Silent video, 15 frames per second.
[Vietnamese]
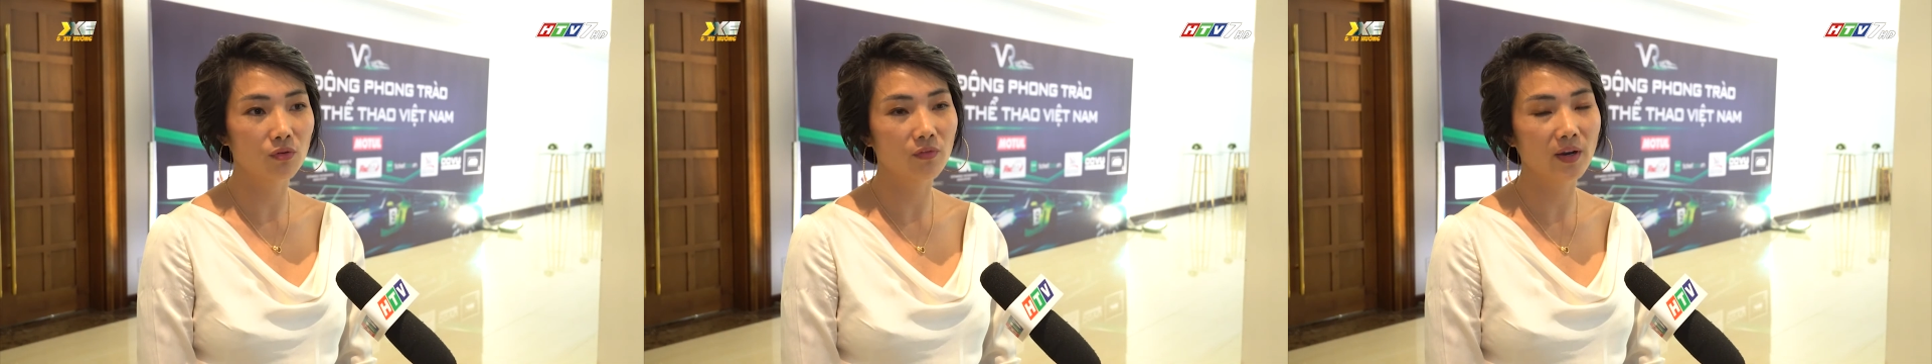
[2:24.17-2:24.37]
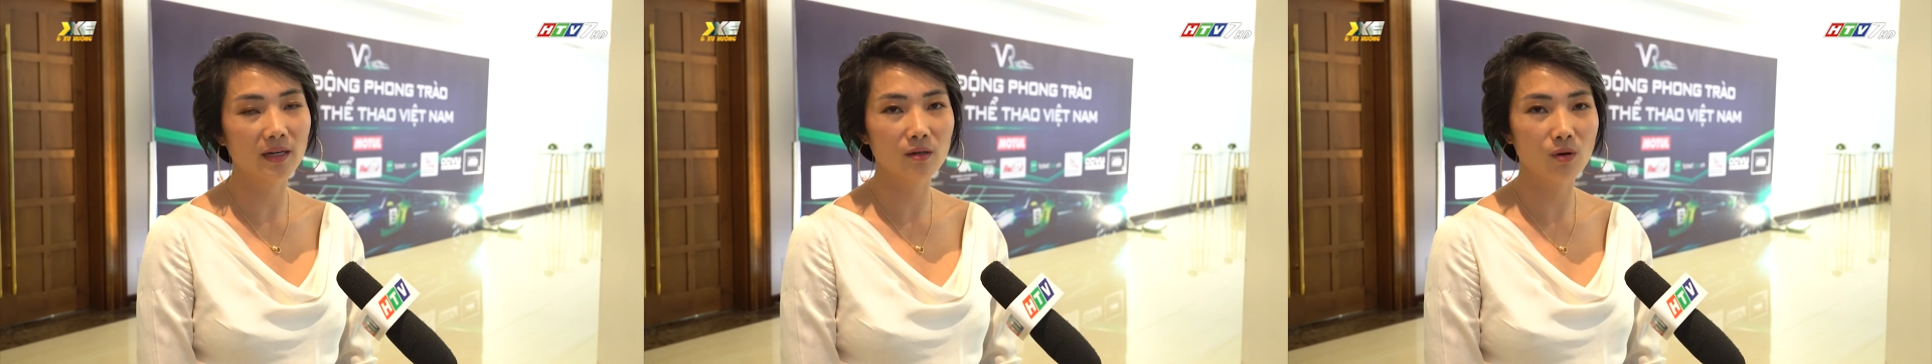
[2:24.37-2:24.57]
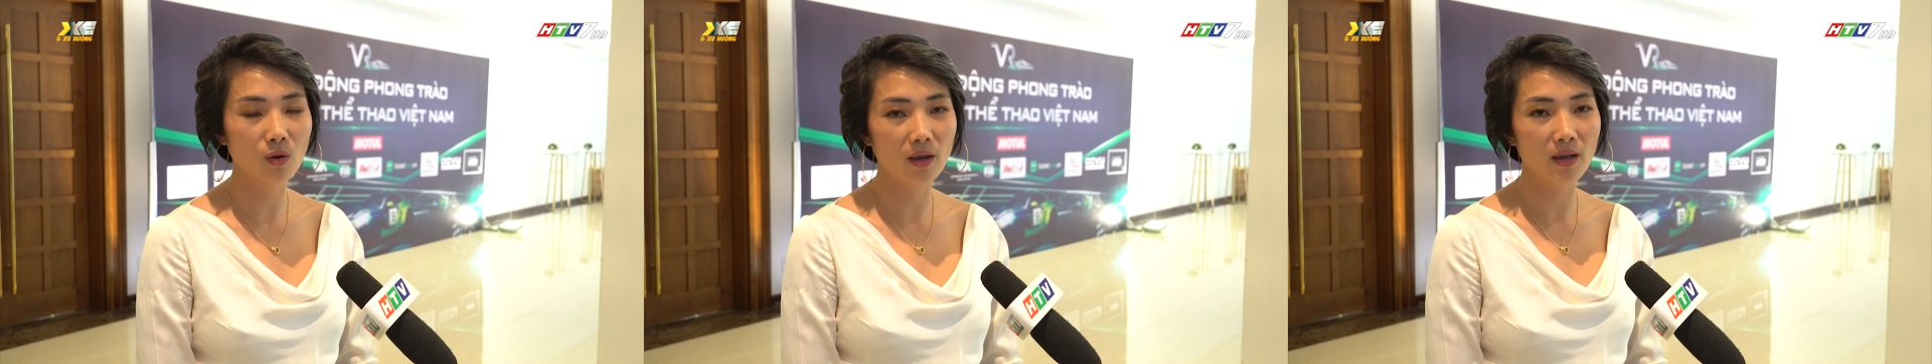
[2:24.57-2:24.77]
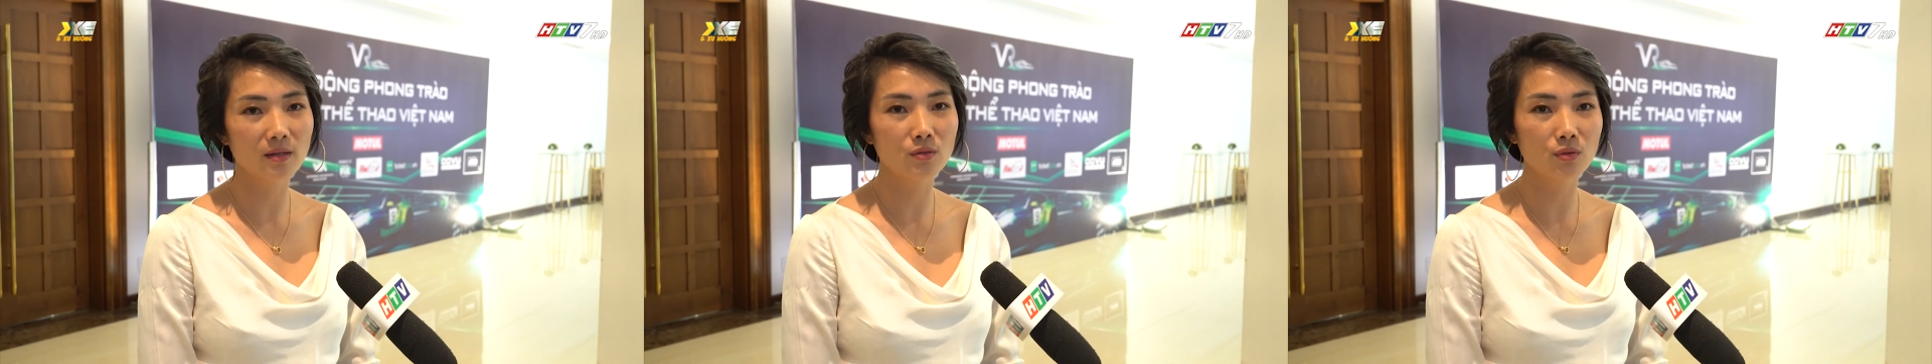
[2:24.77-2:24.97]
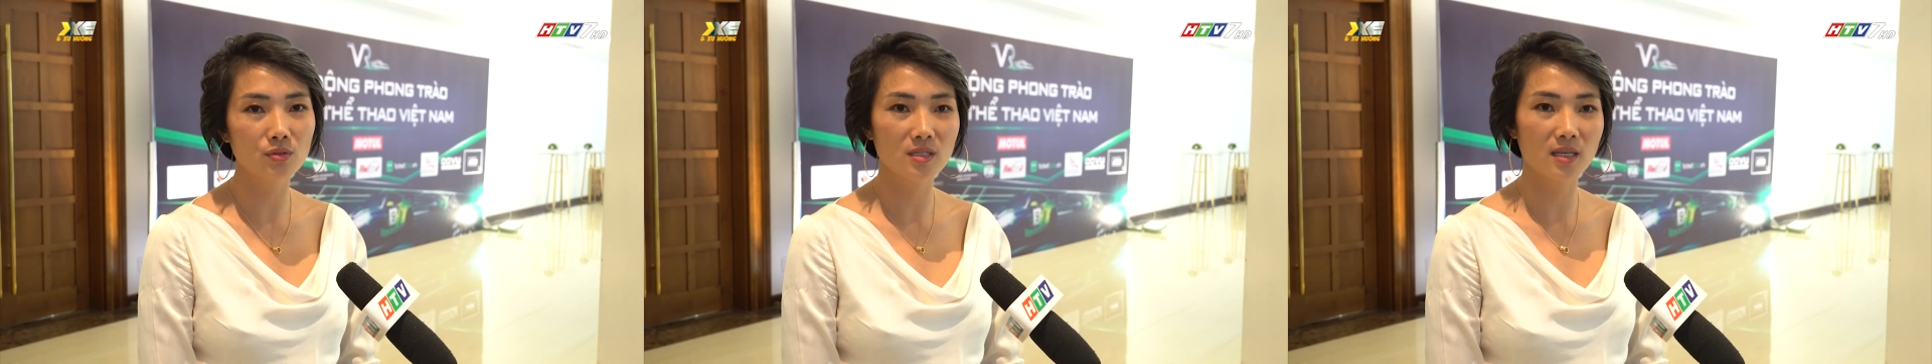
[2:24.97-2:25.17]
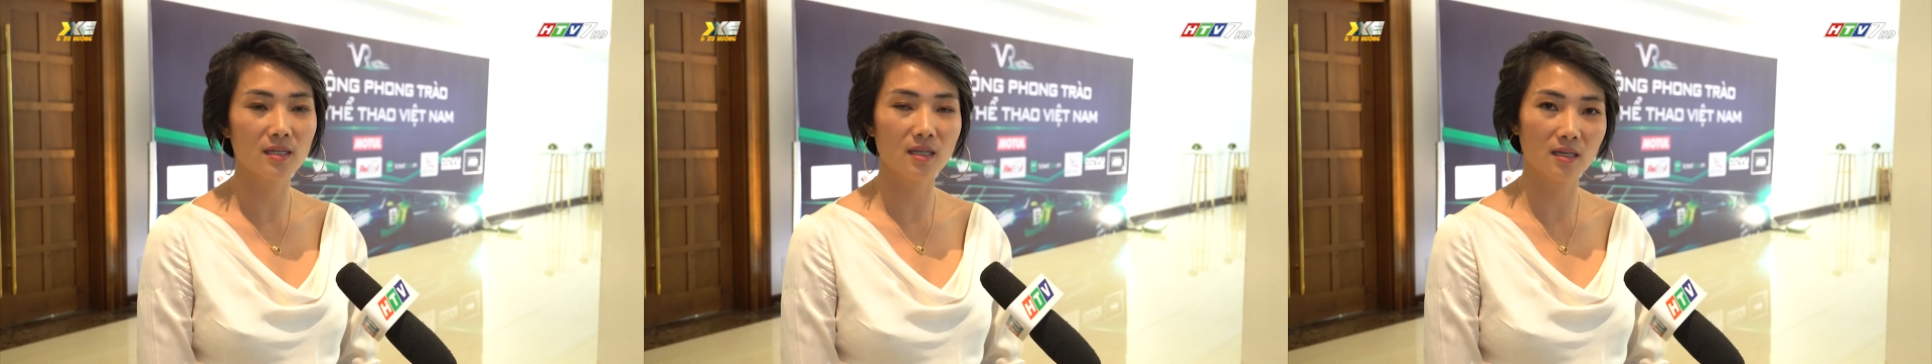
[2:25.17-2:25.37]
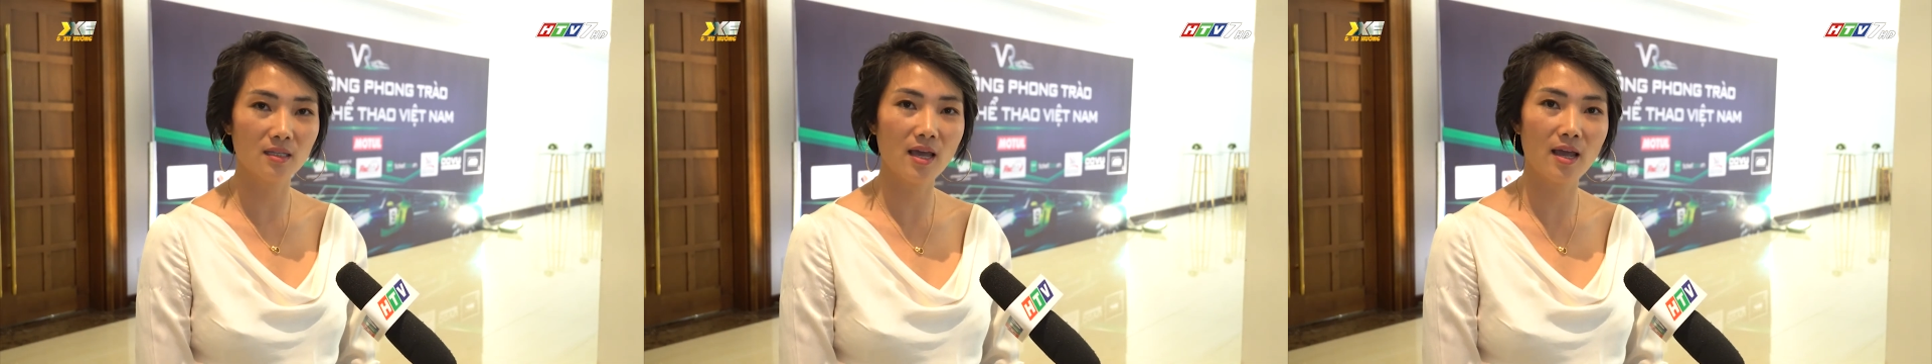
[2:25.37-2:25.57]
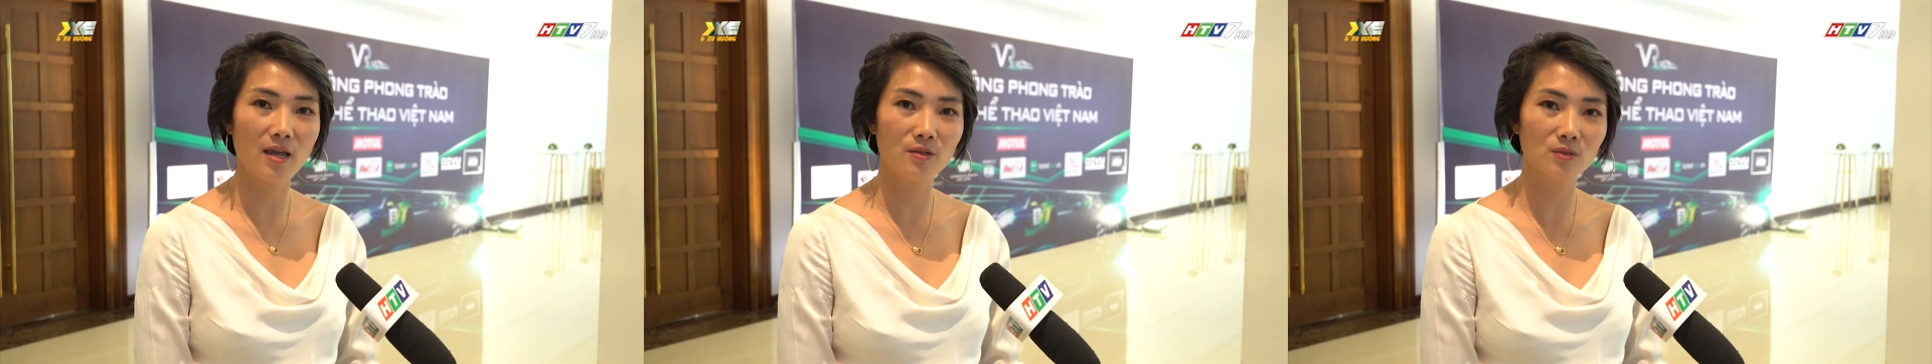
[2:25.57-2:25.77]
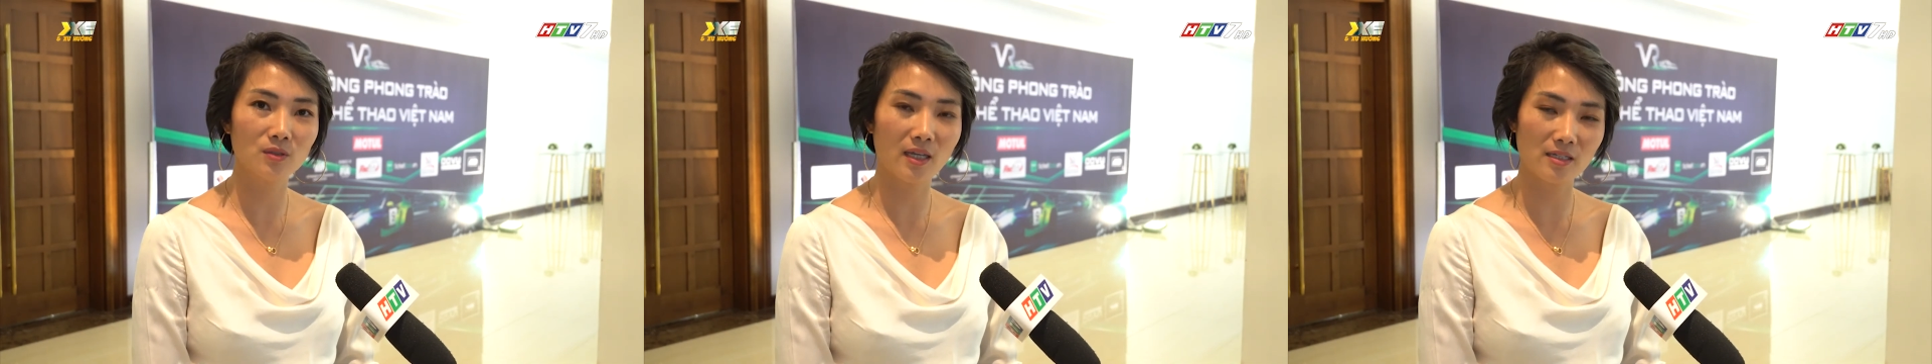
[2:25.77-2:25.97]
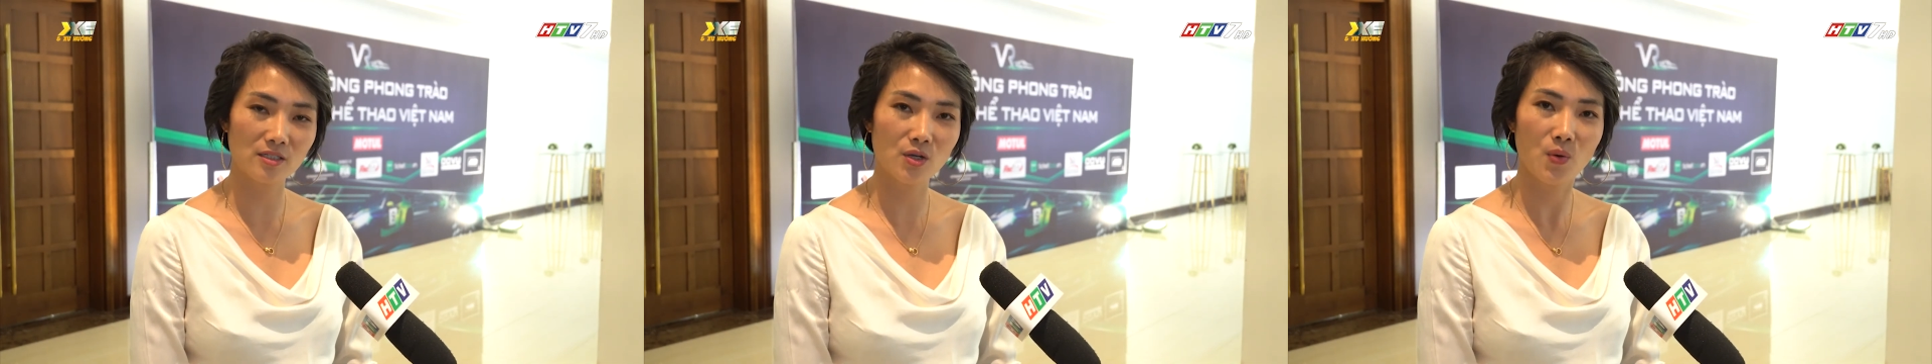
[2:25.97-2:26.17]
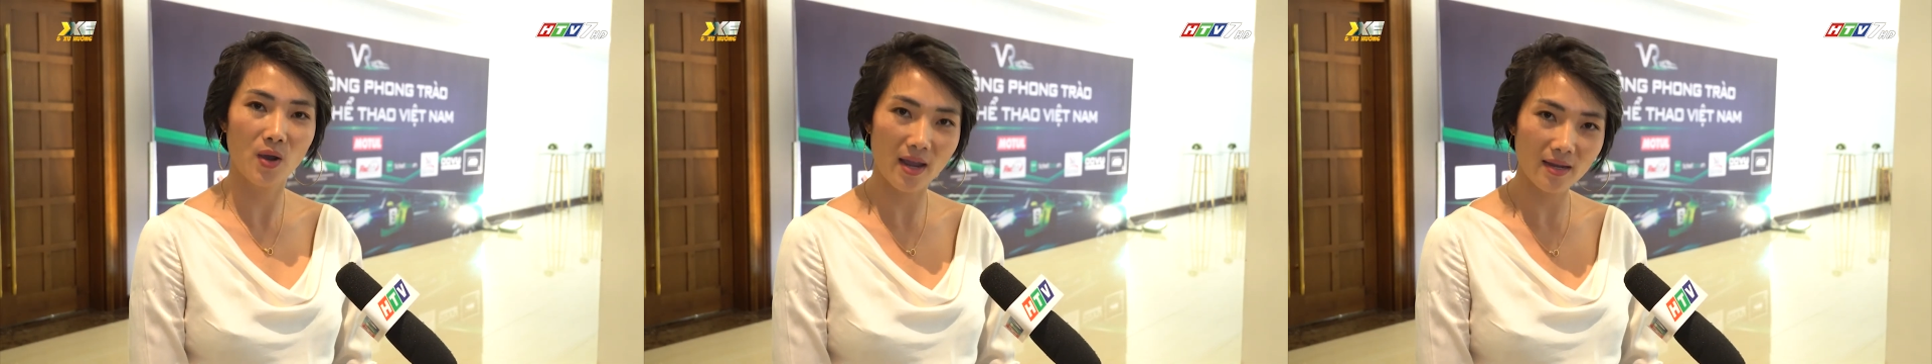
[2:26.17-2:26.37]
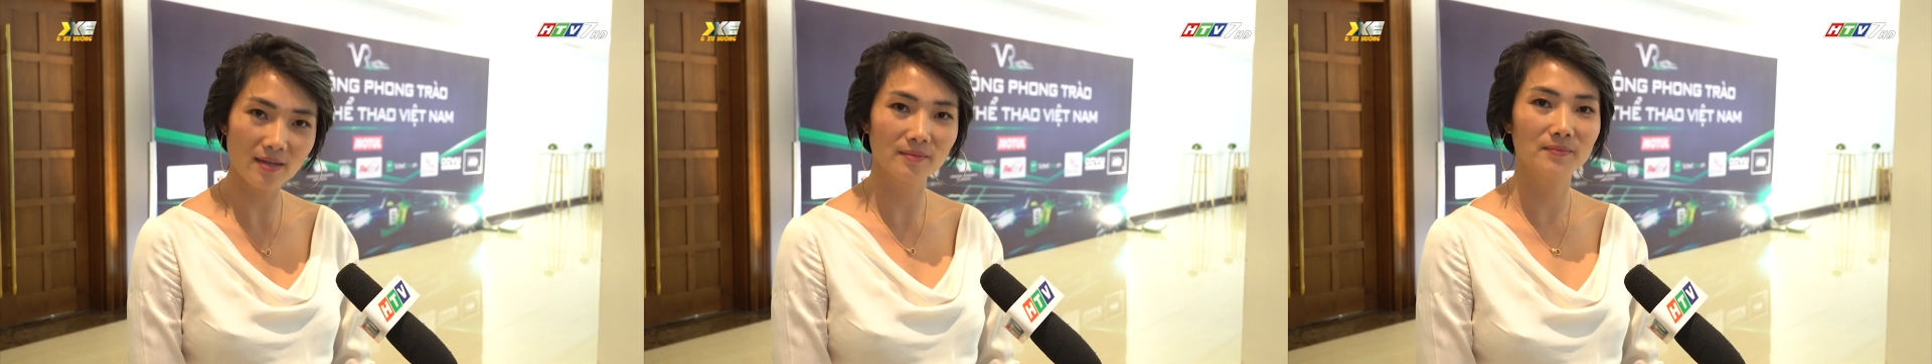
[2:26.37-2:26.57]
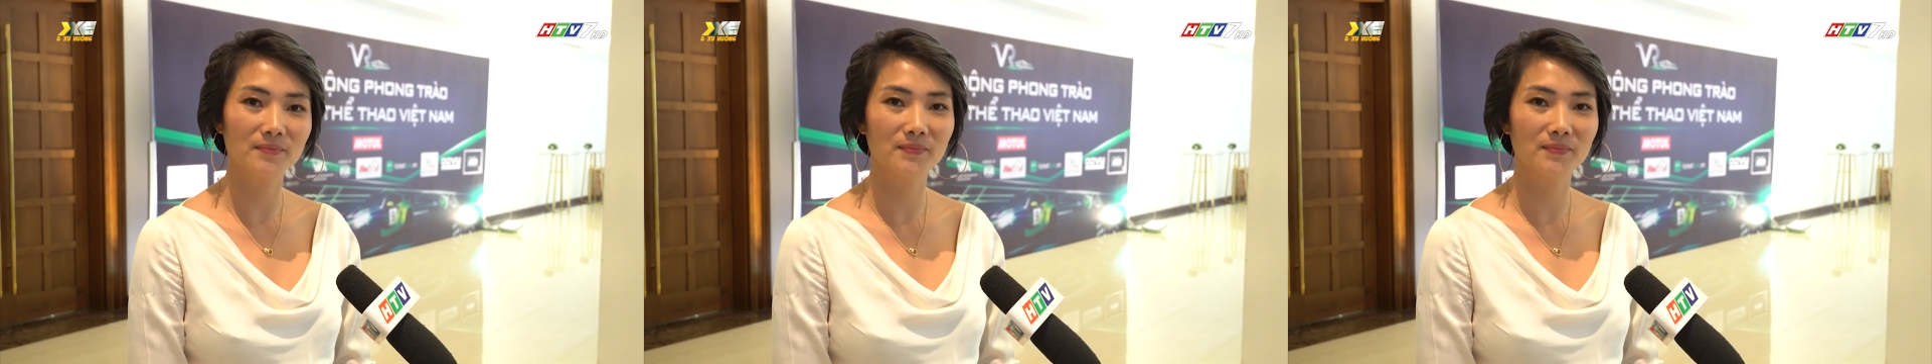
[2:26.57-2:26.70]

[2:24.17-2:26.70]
văn hóa đua xe thể thao tại châu Á.